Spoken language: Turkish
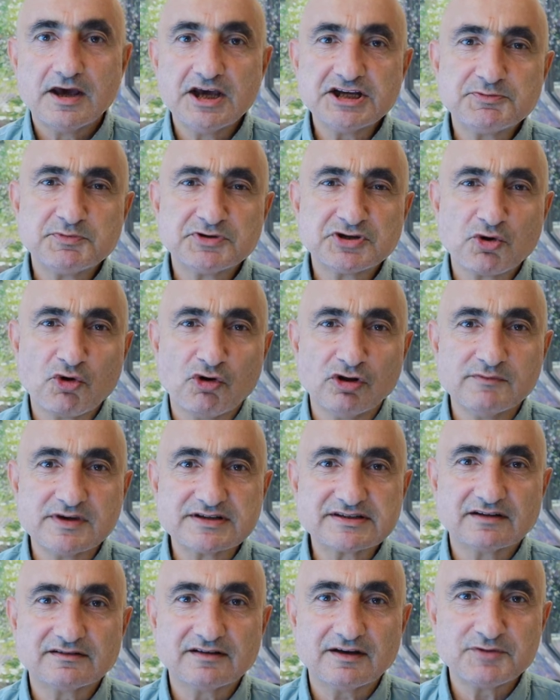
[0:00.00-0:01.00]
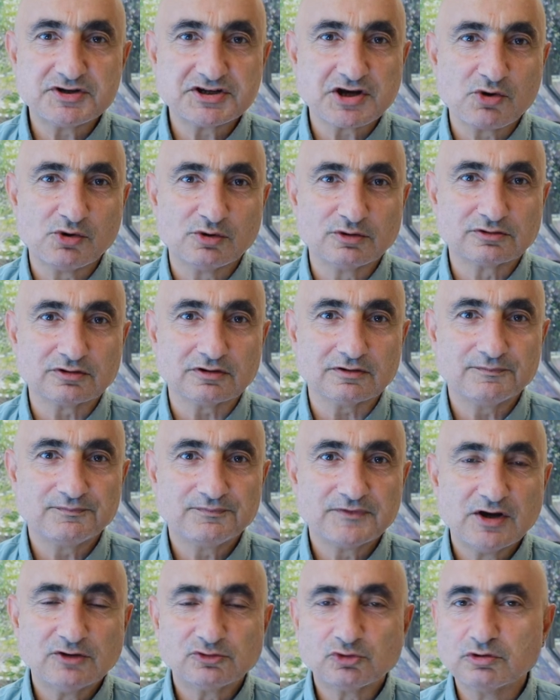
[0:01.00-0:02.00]
Hiçbir şey olmasa da bir şey oldu.
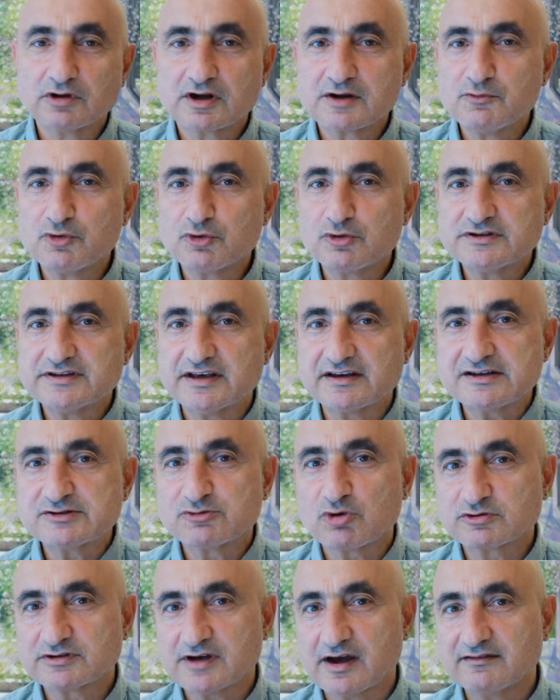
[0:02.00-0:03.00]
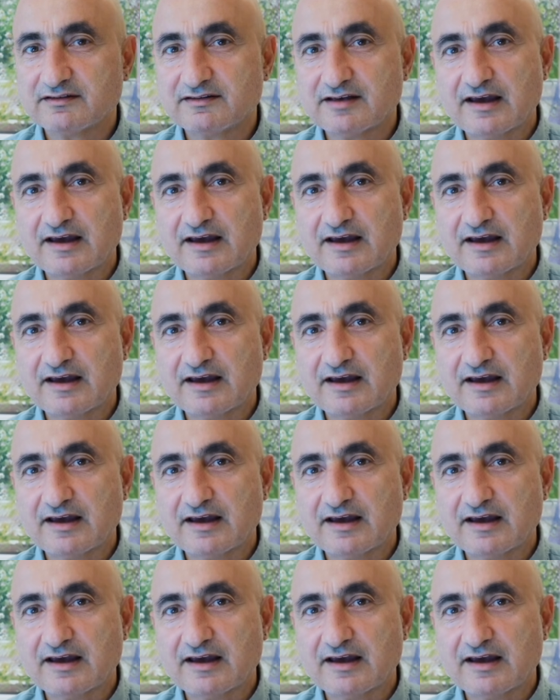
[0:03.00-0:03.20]
Doların bugün 8.97